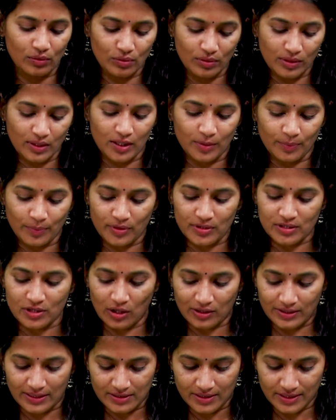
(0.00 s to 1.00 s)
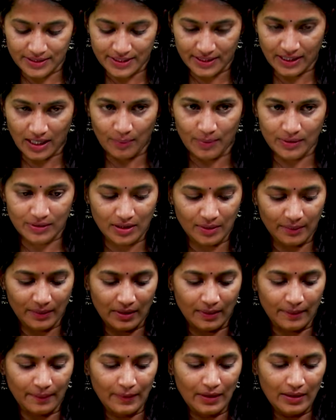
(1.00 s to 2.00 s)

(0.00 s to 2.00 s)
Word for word: ఉన్న రిపోర్ట్స్ డాక్టర్స్ ఇచ్చిన అబద్ధమా